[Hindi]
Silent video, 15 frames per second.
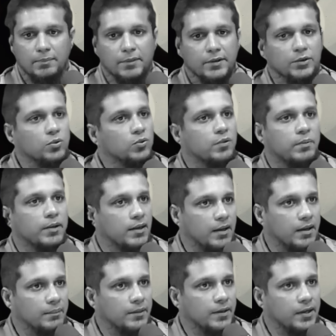अपनी यूथ पे
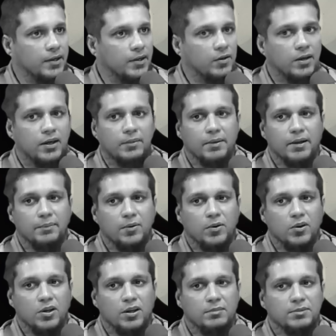काम कर रहे हैं और हम एक
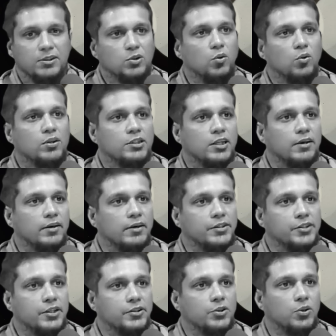बहुत कमज़ोर
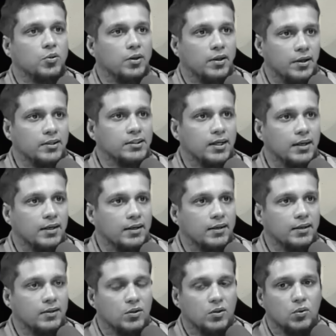जनरेशन छोड़ कर जा रहे
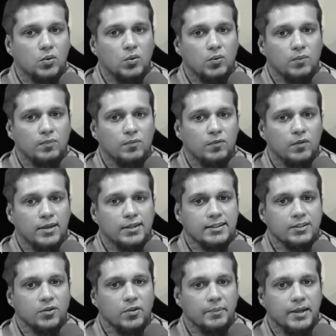हैं तो व्हाट
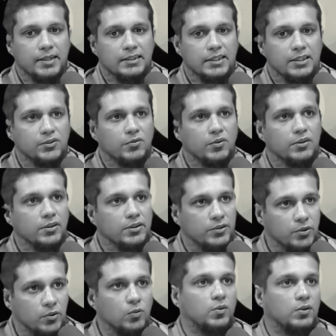इज़ योर मैसेज फॉर द
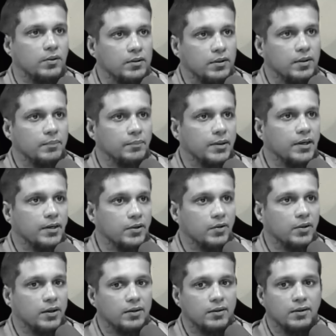यूथ इन
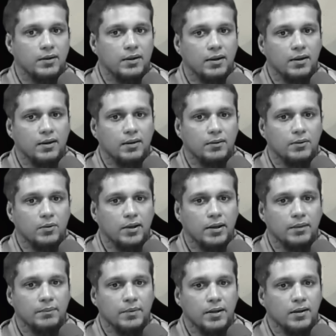पर्टिकुलर
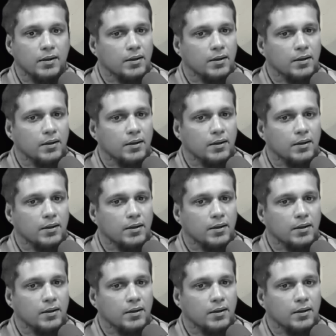क्योंकि